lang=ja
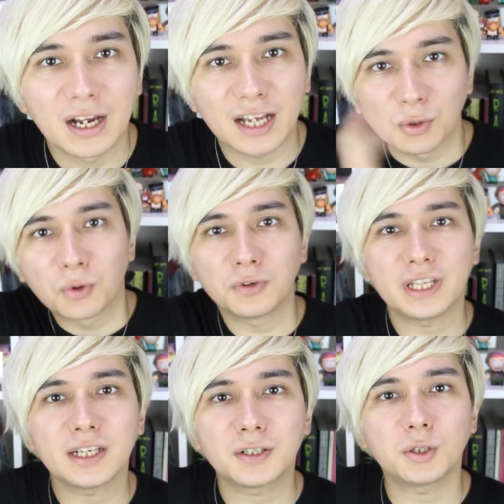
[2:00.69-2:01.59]
あとこの
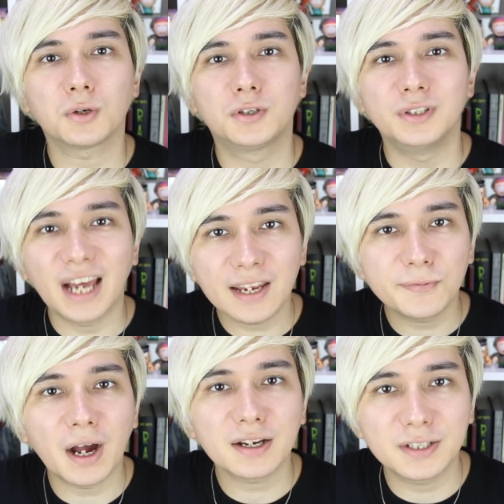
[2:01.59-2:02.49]
TikTok
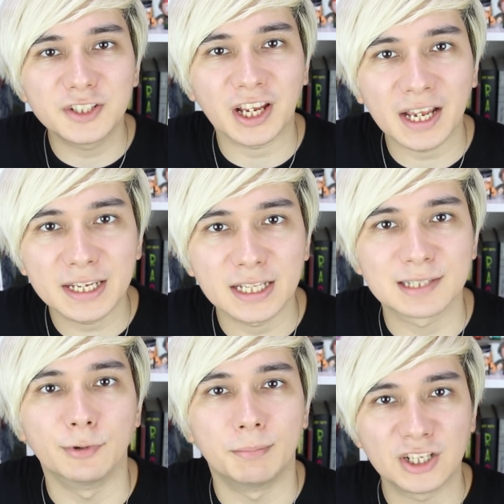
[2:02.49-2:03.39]
ライフハックじゃないや
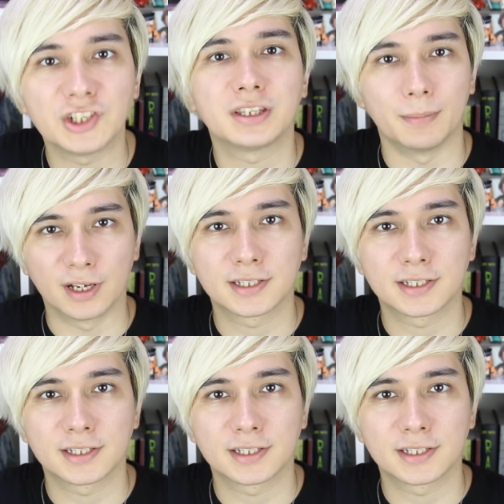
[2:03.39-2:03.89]
つも混じってま